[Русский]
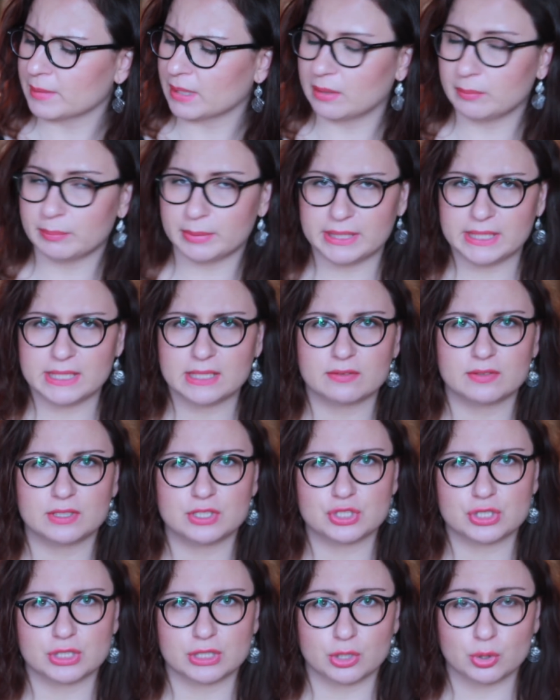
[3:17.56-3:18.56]

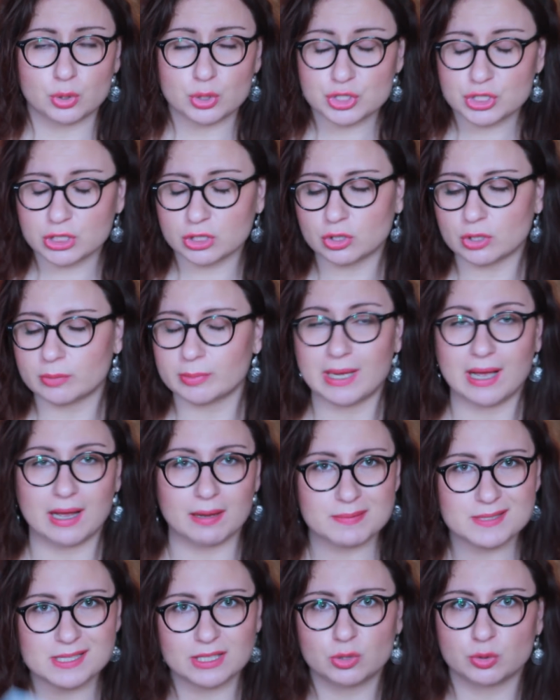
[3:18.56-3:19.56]
комбинированной жирной кожи, который мне
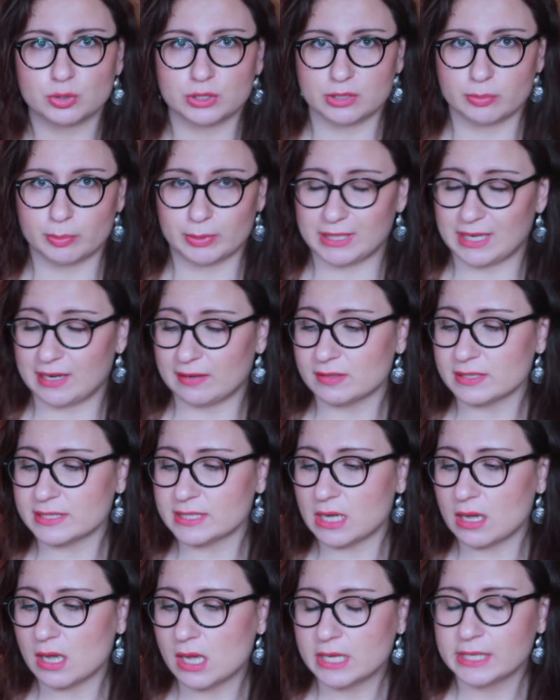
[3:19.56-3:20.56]
абсолютно не
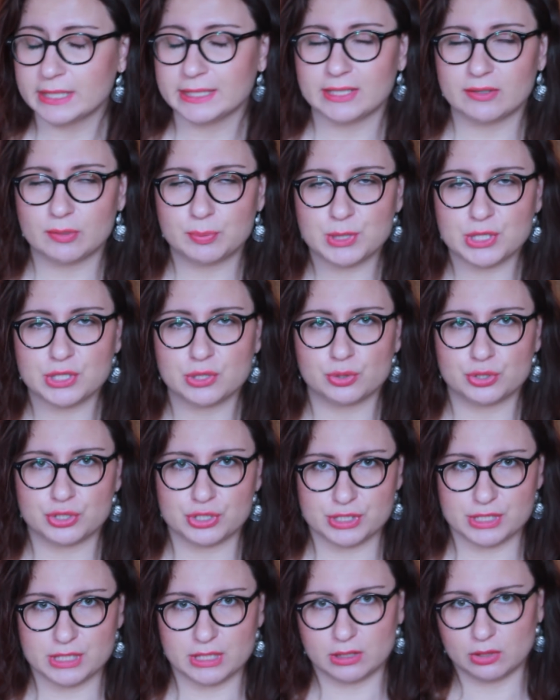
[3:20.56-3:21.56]
понравился. Я вообще не
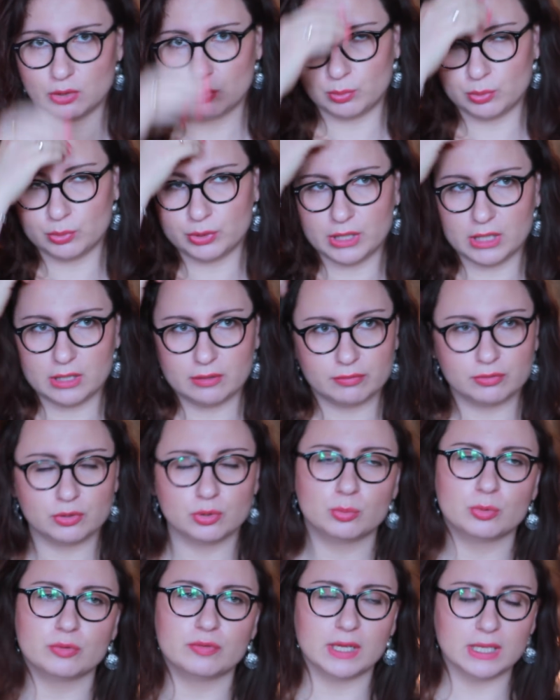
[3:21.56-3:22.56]
очень сильно люблю гелевые
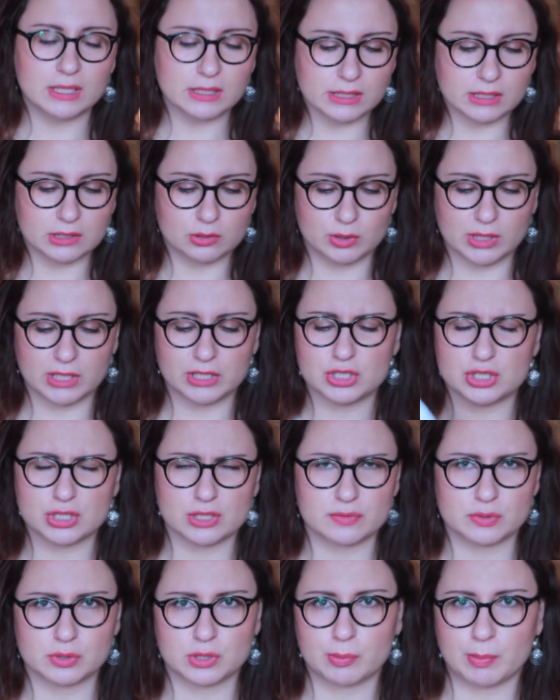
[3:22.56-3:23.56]
умывалки, но я
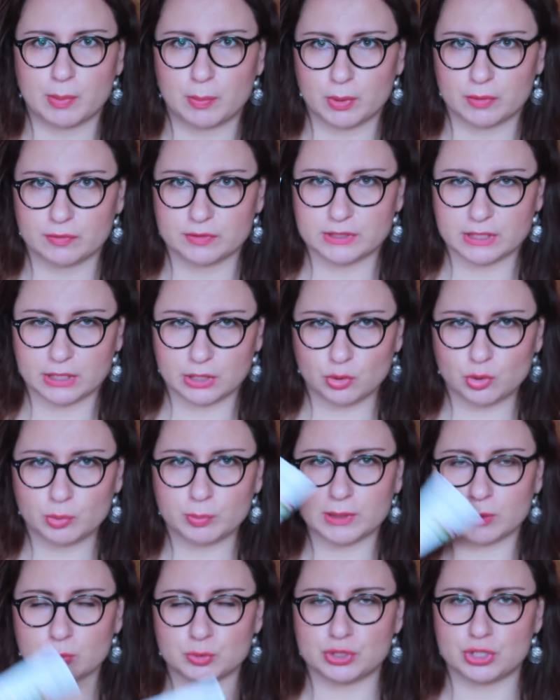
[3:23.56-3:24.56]
решила все-таки попробовать акюр,
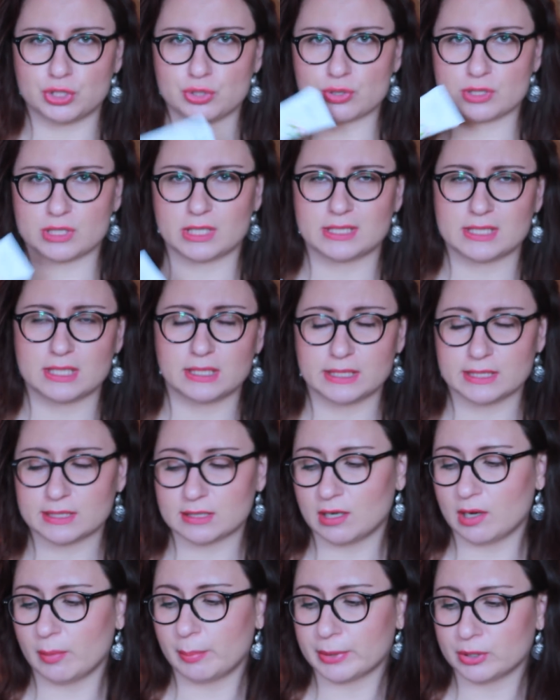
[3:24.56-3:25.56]
потому что еще заказала
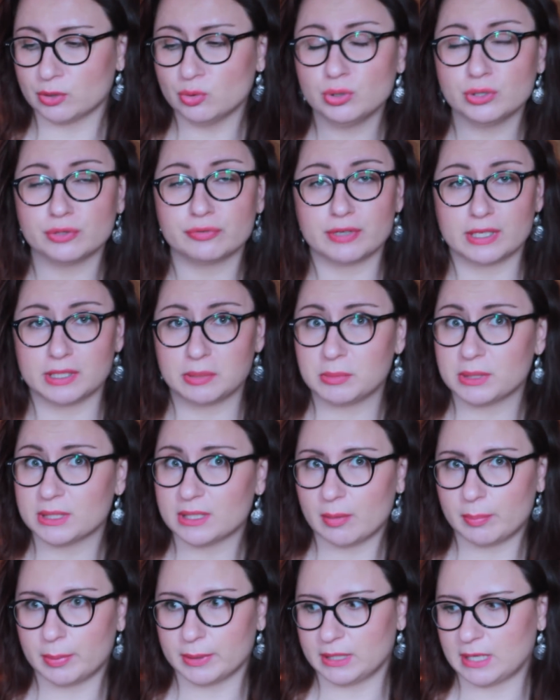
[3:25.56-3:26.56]
несколько продуктов, и они мне,
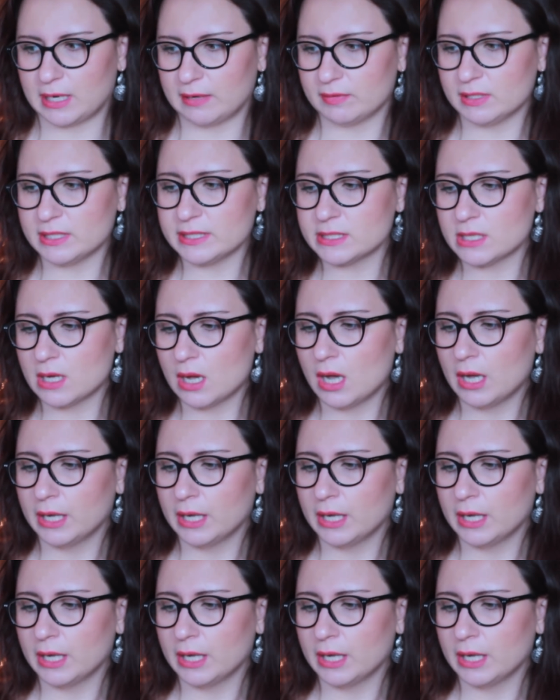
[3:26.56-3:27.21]
да, понравились.